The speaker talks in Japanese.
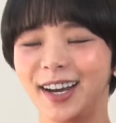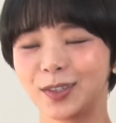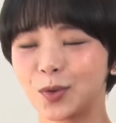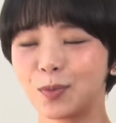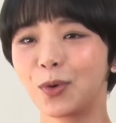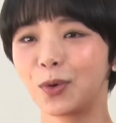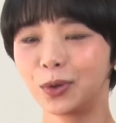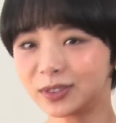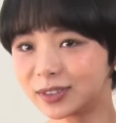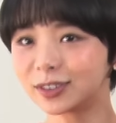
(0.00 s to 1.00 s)
あのもう
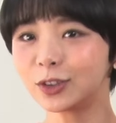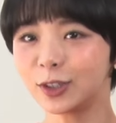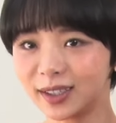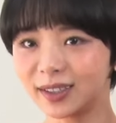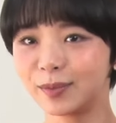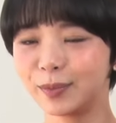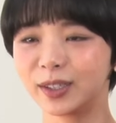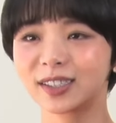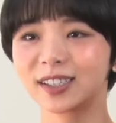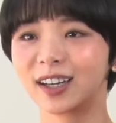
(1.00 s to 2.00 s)
本当に
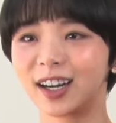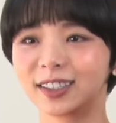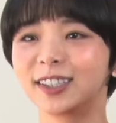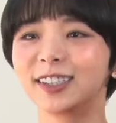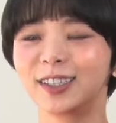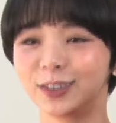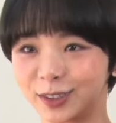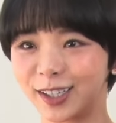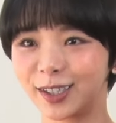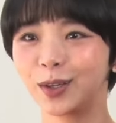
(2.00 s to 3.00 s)
皆さん温かく
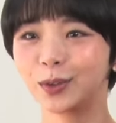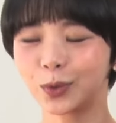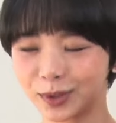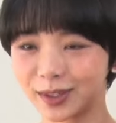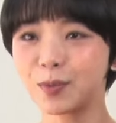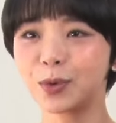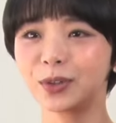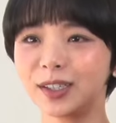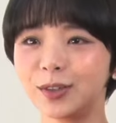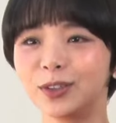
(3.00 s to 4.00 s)
て、とって
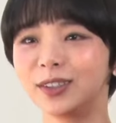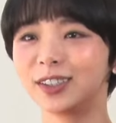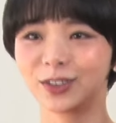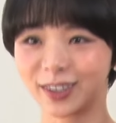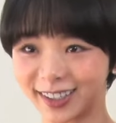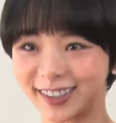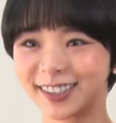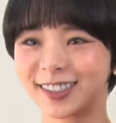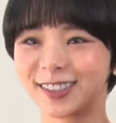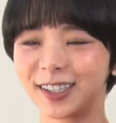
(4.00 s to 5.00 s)
もいい雰囲気の中で
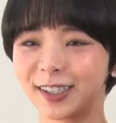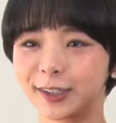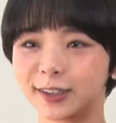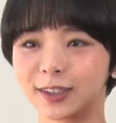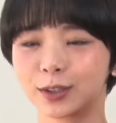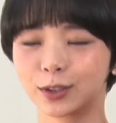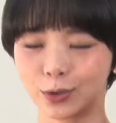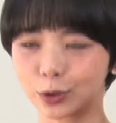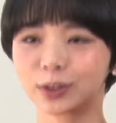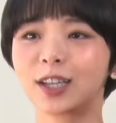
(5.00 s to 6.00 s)
撮影ができて、すっ
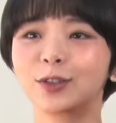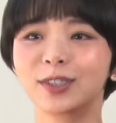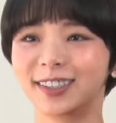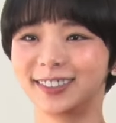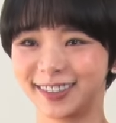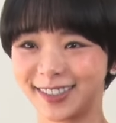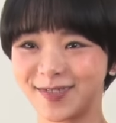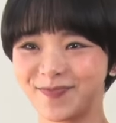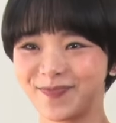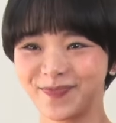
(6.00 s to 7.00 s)
ごく楽しかったです。
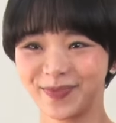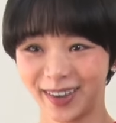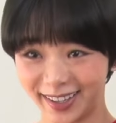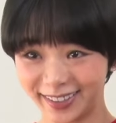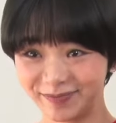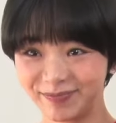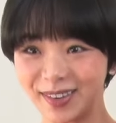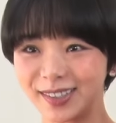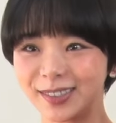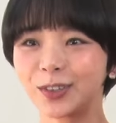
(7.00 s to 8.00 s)
はい、
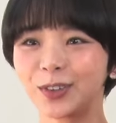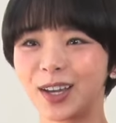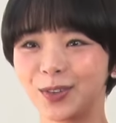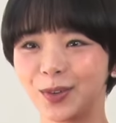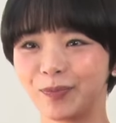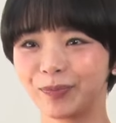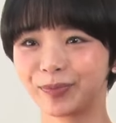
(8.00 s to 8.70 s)
ちょっとあの。